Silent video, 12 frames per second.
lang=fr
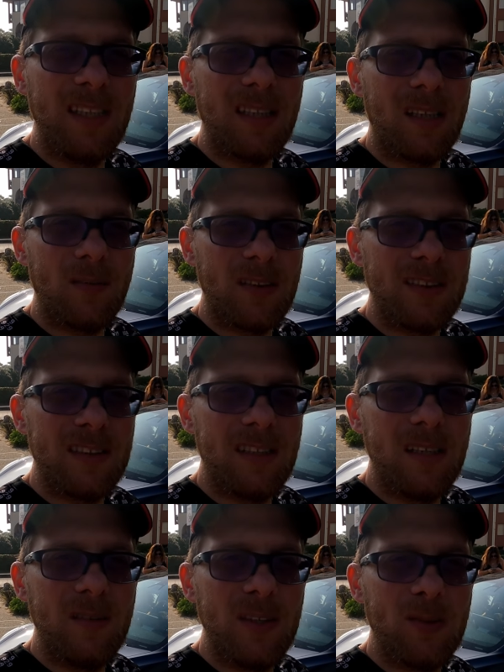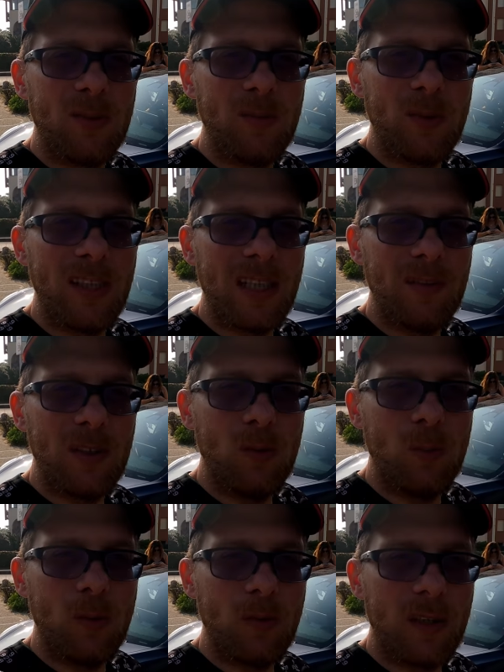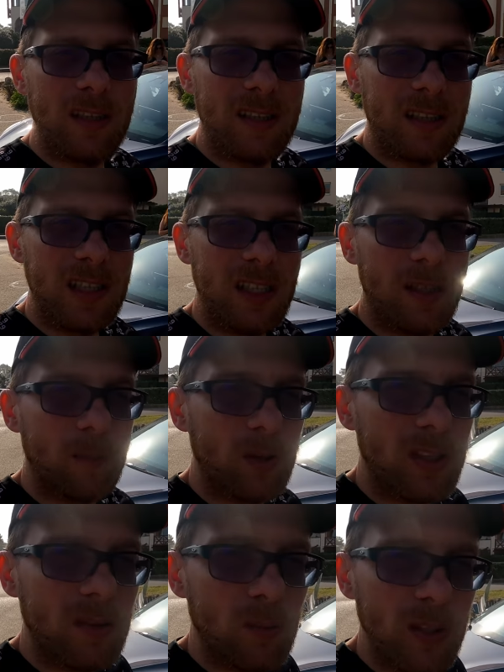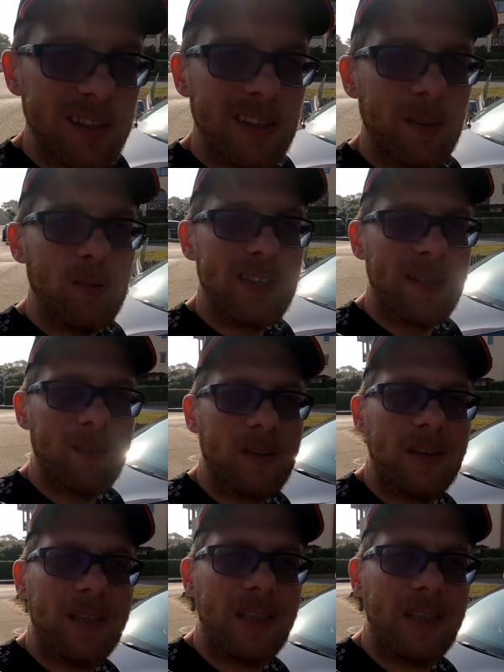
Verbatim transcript: dire à France Télévisions de venir avec nous pour faire des trajets la prochaine fois, ce sera plus simple.